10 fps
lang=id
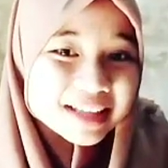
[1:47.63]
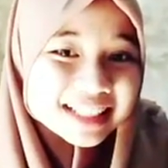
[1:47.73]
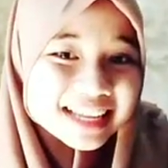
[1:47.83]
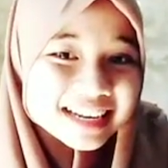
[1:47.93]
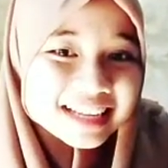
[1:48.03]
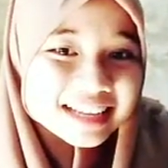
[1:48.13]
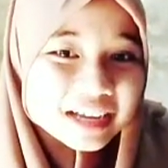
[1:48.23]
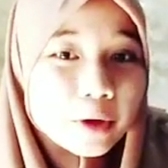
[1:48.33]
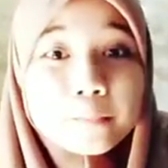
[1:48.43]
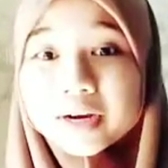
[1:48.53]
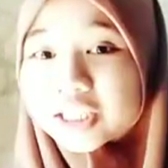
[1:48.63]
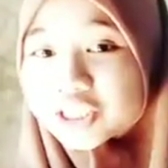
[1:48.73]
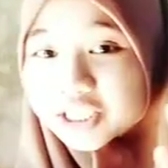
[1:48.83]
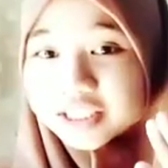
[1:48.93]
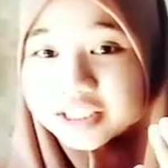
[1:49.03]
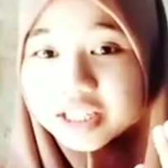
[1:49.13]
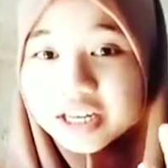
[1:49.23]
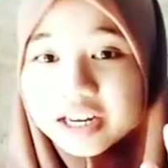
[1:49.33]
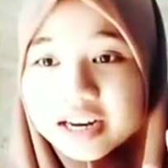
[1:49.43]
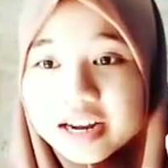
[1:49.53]
materi compression
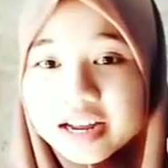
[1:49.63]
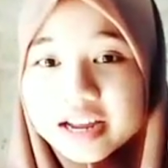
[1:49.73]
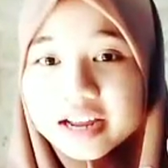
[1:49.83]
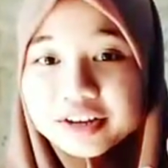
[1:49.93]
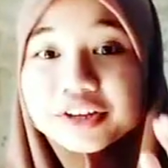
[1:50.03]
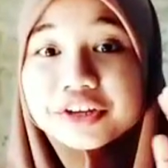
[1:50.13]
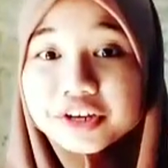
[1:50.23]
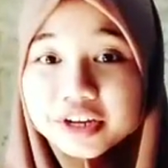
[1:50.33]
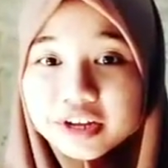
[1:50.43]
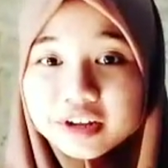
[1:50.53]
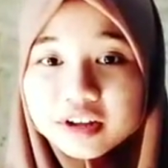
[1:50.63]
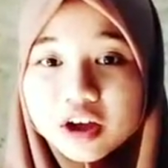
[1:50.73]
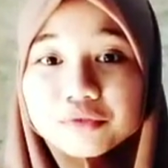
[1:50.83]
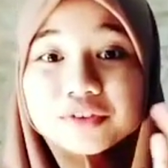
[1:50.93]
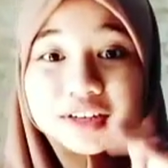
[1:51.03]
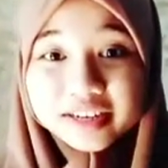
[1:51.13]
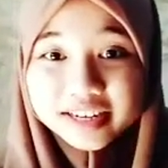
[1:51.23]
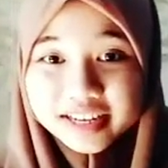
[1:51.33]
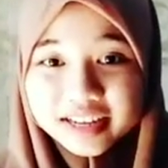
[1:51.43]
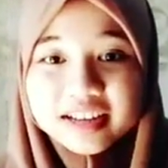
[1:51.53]
degree of
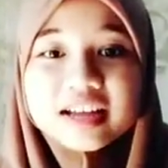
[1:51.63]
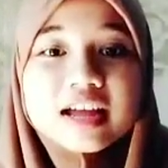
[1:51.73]
degree